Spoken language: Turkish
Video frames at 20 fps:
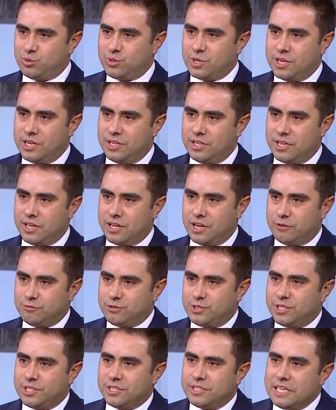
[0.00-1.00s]
sene de
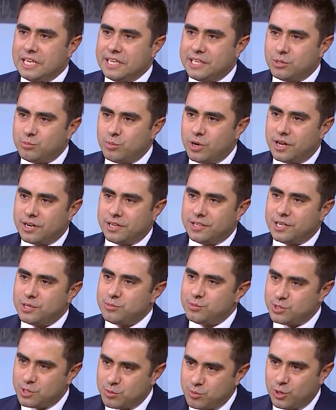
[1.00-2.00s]
avcılığın ilk
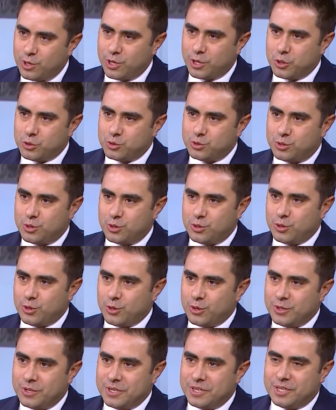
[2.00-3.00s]
ibareleri bize böyle
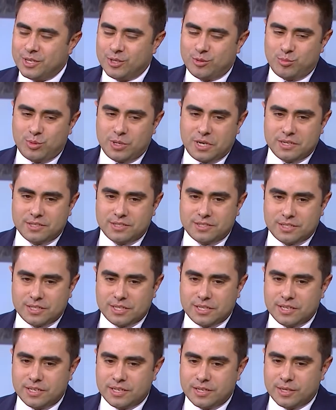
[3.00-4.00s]
gösteriyor. Biraz
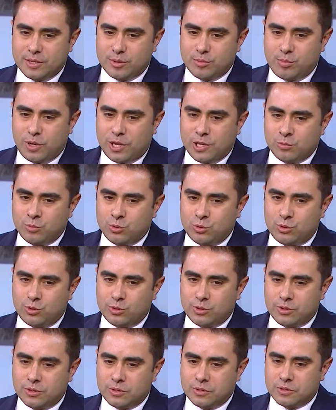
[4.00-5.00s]
e,
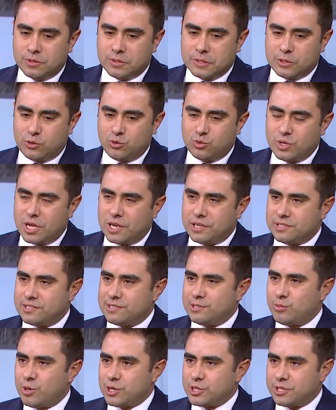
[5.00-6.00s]
palamut e, güzel,
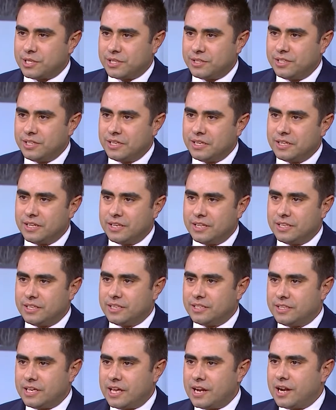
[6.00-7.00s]
hızlı başladı e,
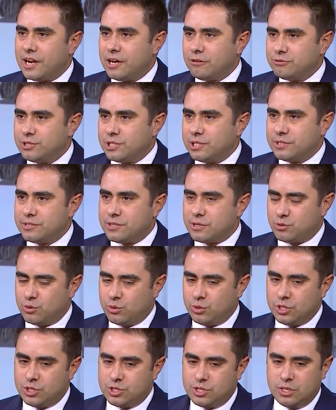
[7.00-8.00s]
yerel avcılık
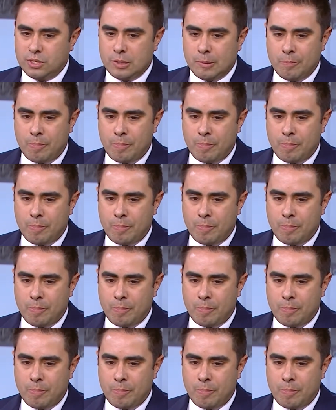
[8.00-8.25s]
sezonu için.